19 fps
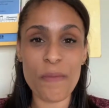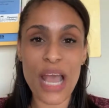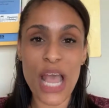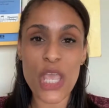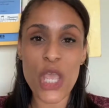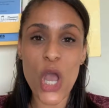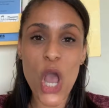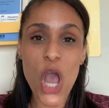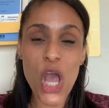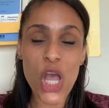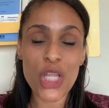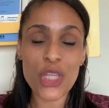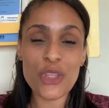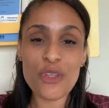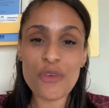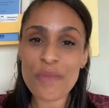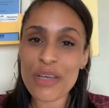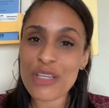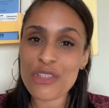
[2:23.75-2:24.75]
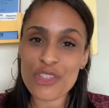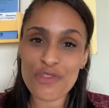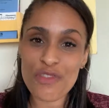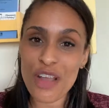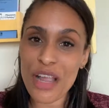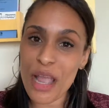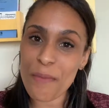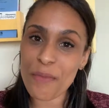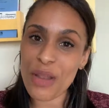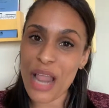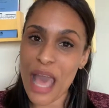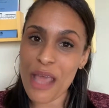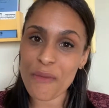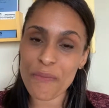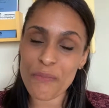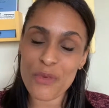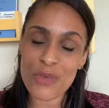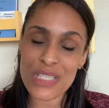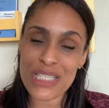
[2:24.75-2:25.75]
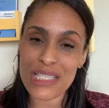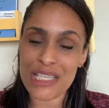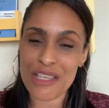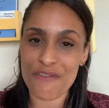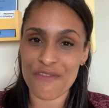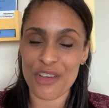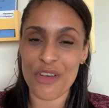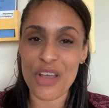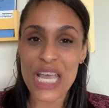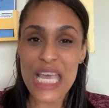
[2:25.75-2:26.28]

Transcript: o maior número de vocabulário possível